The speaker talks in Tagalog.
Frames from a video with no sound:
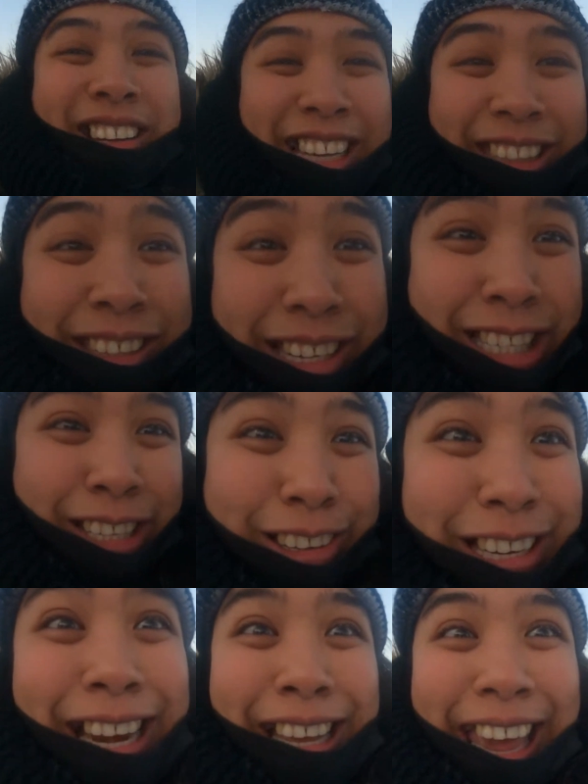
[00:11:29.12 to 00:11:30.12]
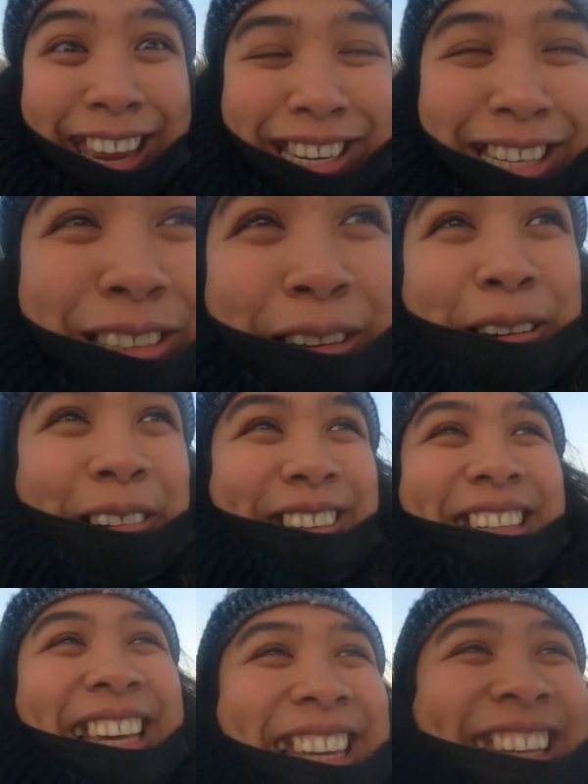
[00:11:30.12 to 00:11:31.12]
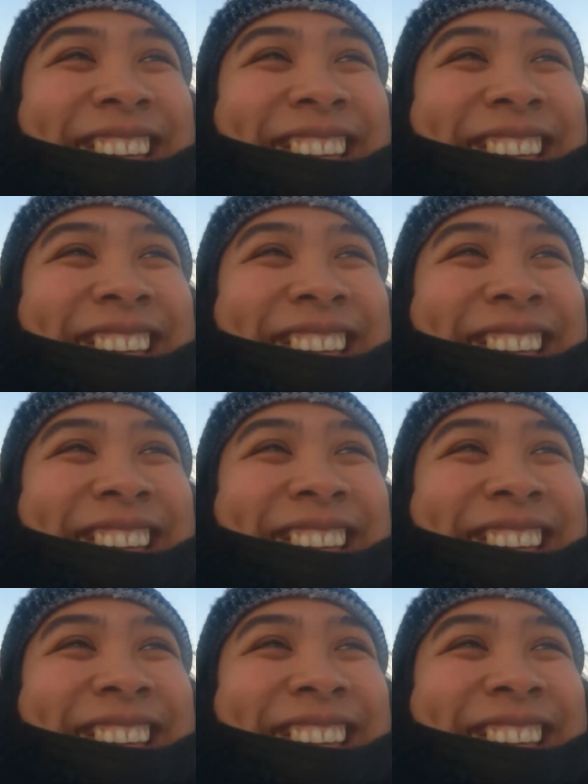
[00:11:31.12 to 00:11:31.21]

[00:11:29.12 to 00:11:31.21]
Glitters yun, nilagay niya doon.